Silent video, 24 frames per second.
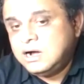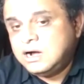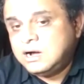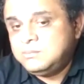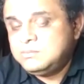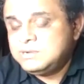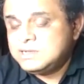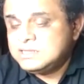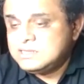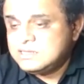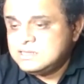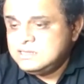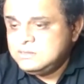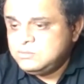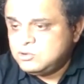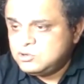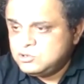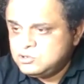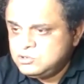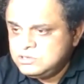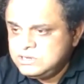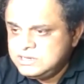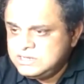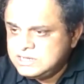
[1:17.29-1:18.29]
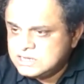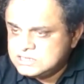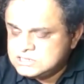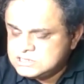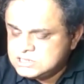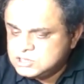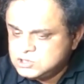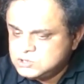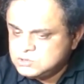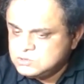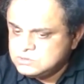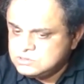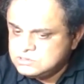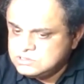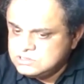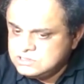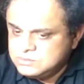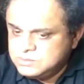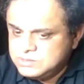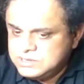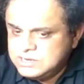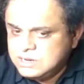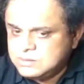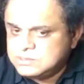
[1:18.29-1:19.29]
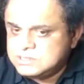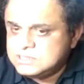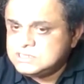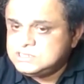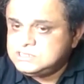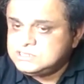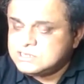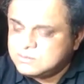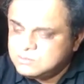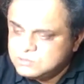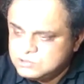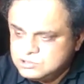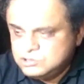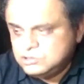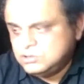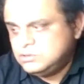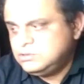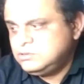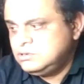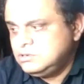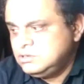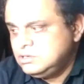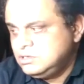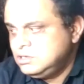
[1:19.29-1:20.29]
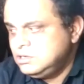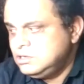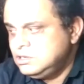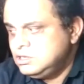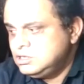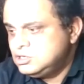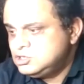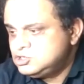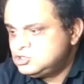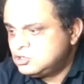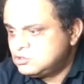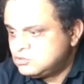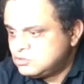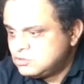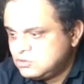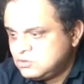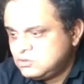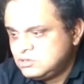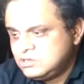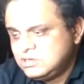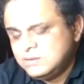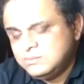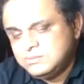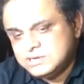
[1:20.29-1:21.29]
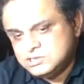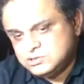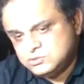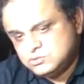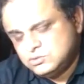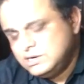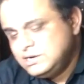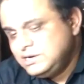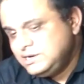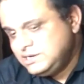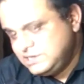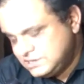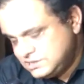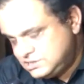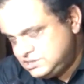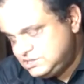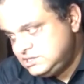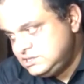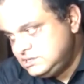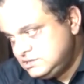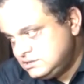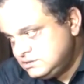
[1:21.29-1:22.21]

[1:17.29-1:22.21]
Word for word: আমরা তাদের বড়জোর এই আশ্বাসটুকু দিতে পারি আমাদের যাবতীয় সতর্কতা আমরা স্কুলে নিয়েছি